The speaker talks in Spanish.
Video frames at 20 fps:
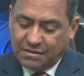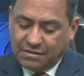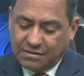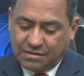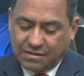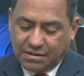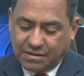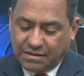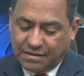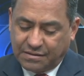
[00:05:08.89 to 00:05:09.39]

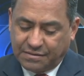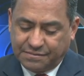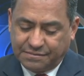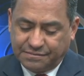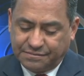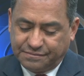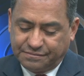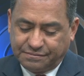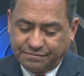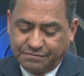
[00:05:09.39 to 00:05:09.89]
de
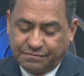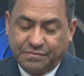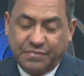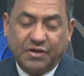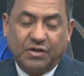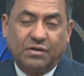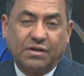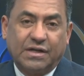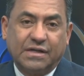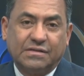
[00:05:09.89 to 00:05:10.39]

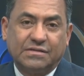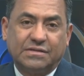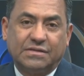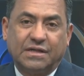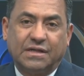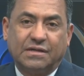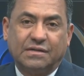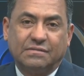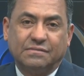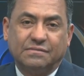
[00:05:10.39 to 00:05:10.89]

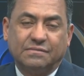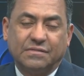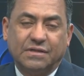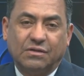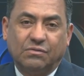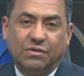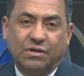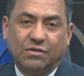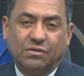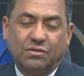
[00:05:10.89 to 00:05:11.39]
violencia y
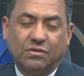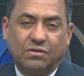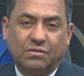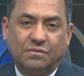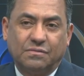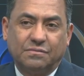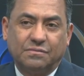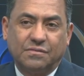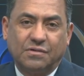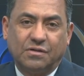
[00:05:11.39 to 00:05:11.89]

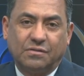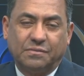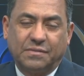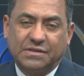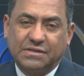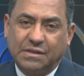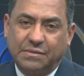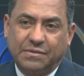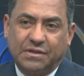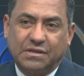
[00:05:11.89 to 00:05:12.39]
luego lo
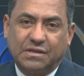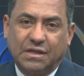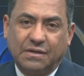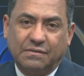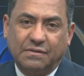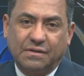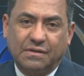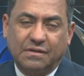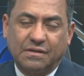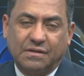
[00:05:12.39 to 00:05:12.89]
más
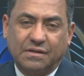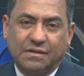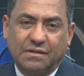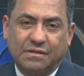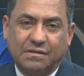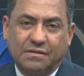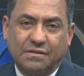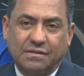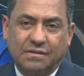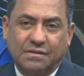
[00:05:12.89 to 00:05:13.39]
lamentable de,
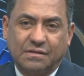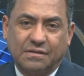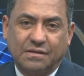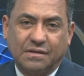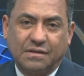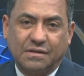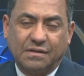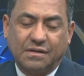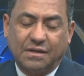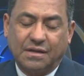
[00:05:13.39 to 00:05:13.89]

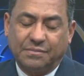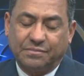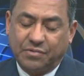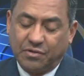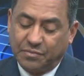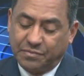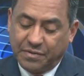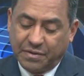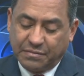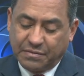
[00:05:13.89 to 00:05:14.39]
de la
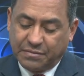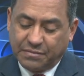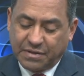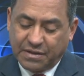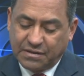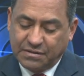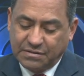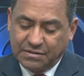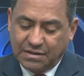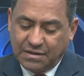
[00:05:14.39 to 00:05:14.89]
propia
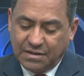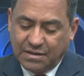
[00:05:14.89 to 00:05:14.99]
mamá